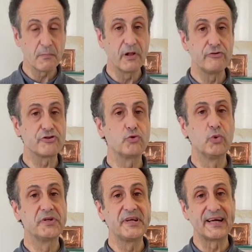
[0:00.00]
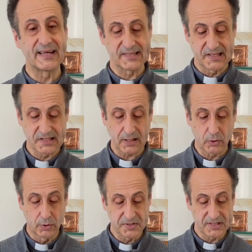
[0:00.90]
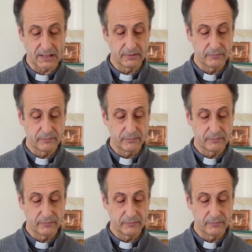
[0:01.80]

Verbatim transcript: Gesù vuol dire la stessa cosa.